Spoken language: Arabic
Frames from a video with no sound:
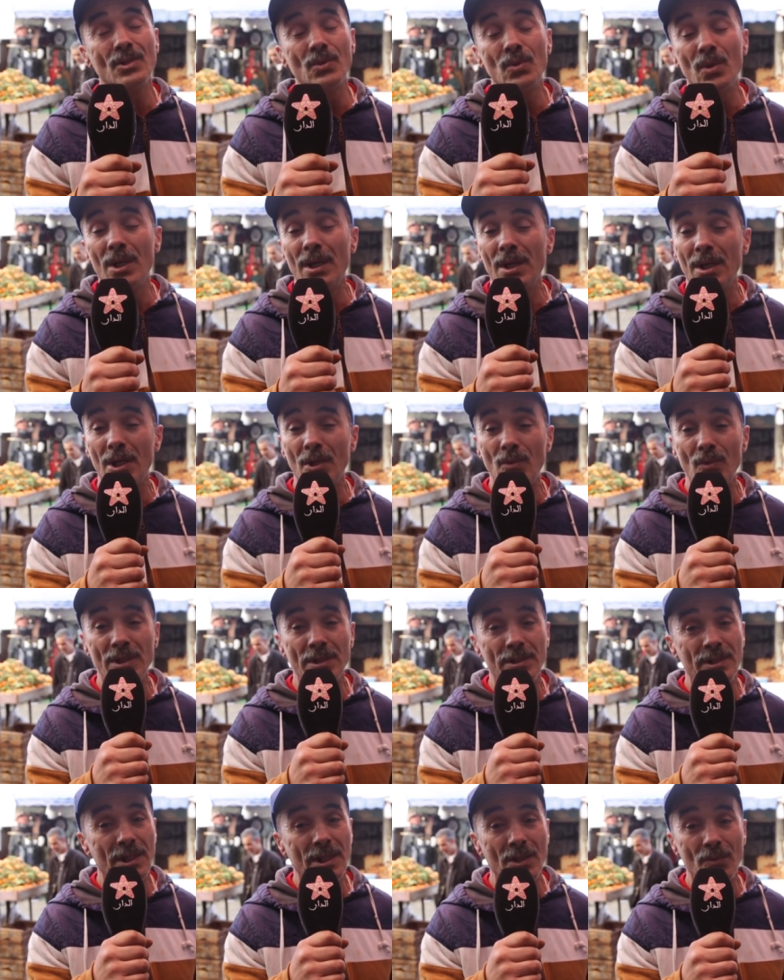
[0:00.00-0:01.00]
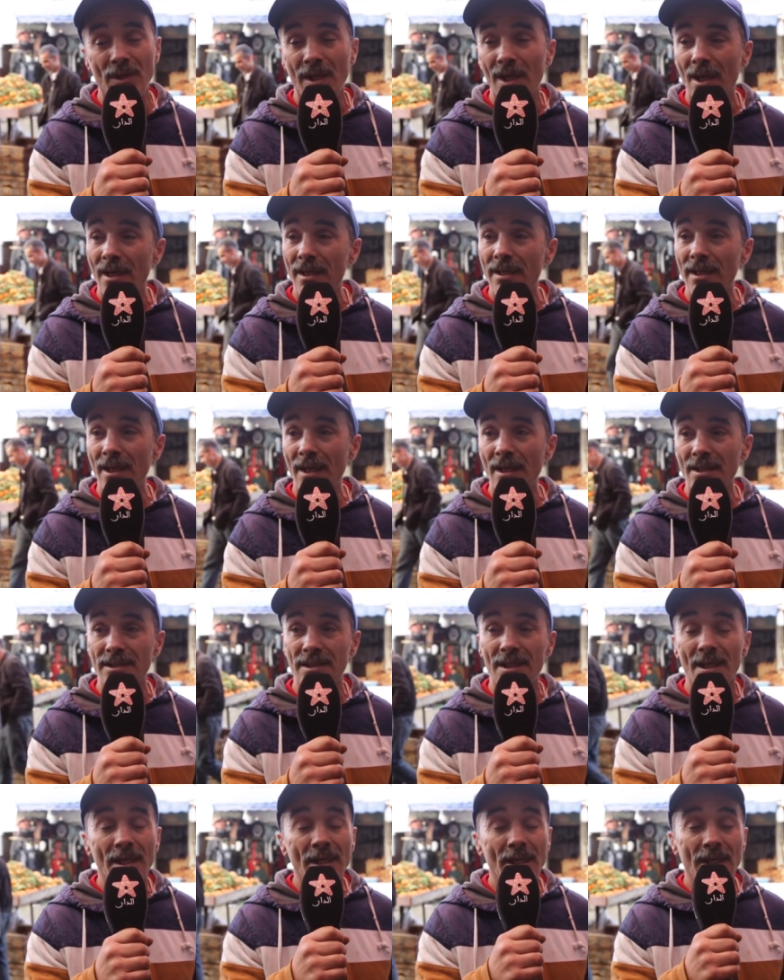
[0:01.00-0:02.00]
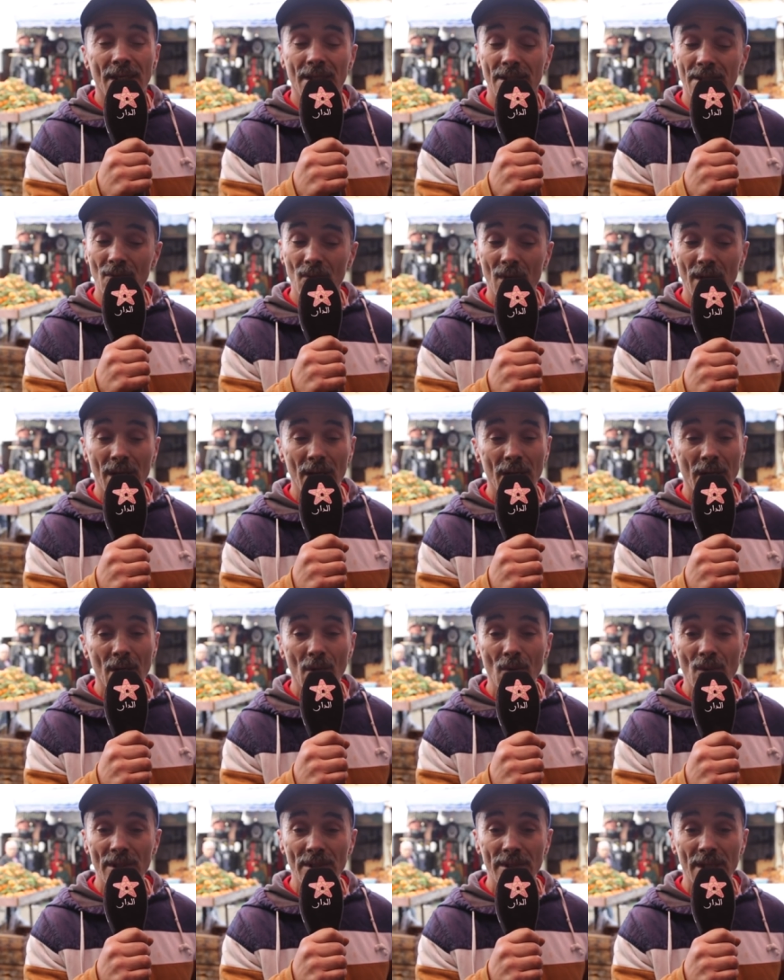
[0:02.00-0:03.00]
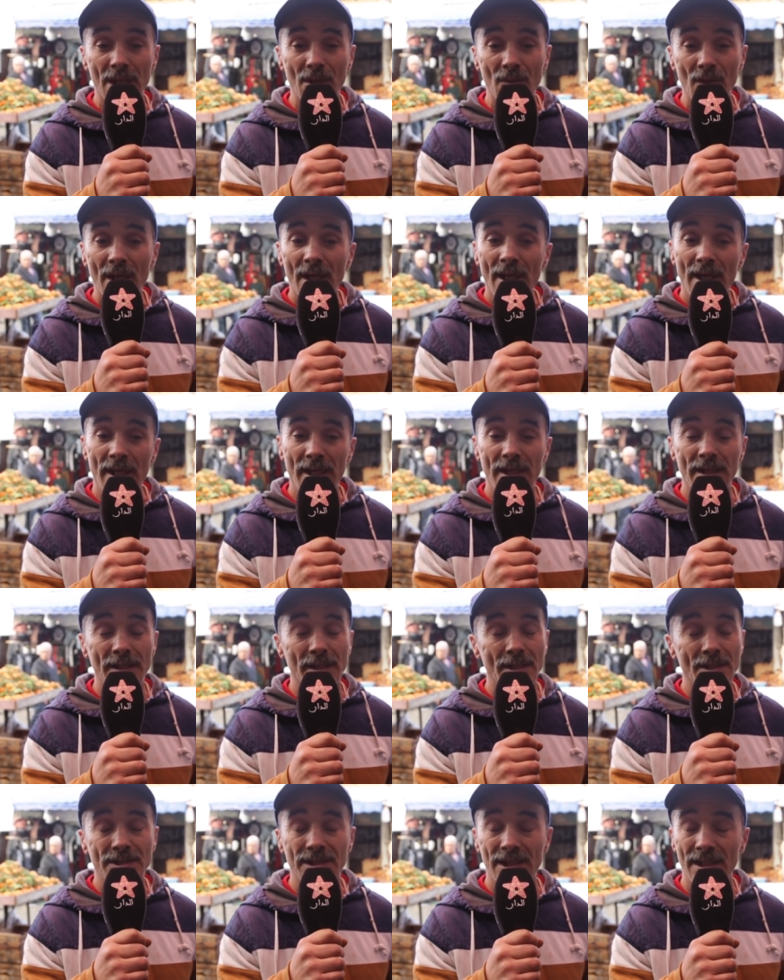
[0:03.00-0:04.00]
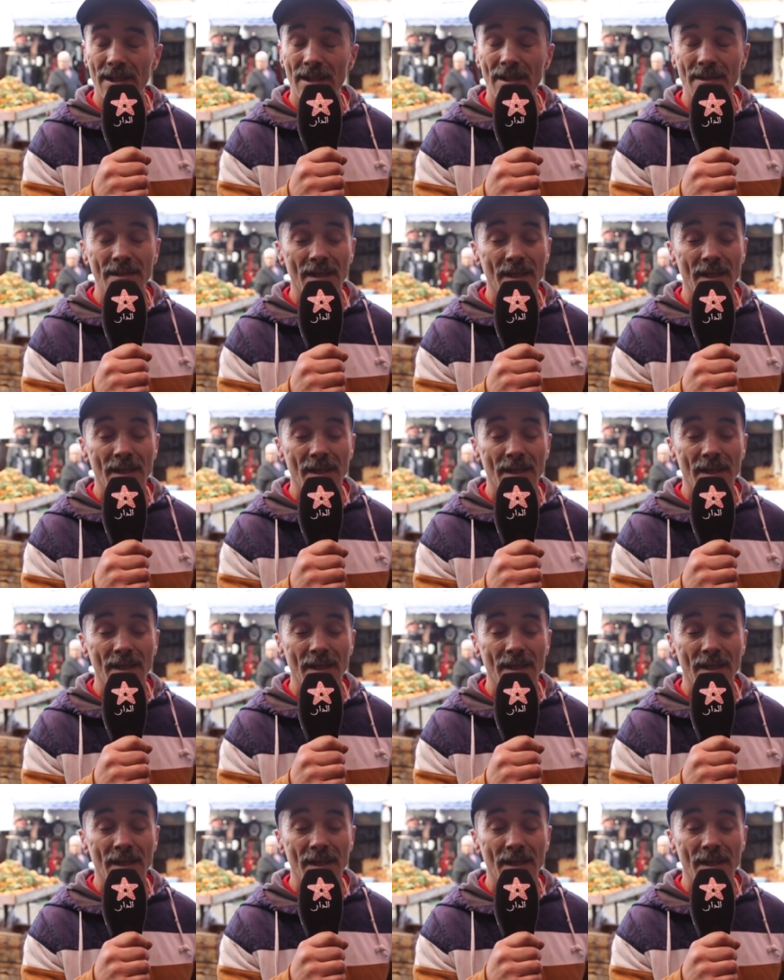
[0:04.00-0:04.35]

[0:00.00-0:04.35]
دواوي داوي ريحة دواوي داوي حيرتي